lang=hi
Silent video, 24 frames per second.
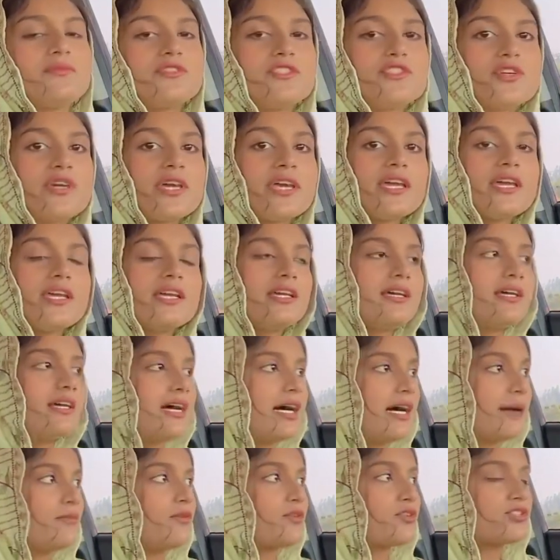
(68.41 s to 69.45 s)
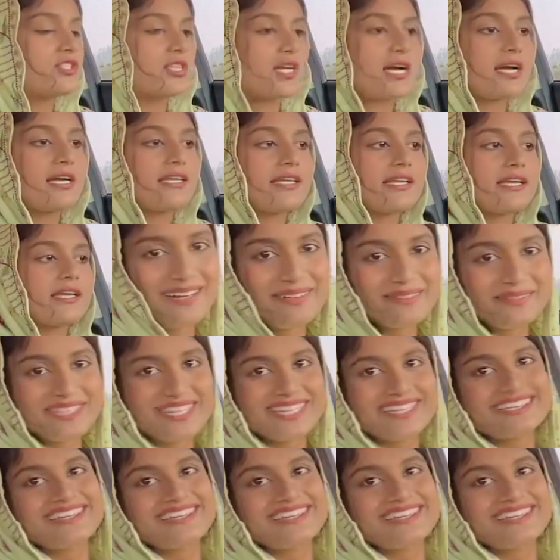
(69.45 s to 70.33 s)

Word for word: अभी जो है हम लोग जा रहे हैं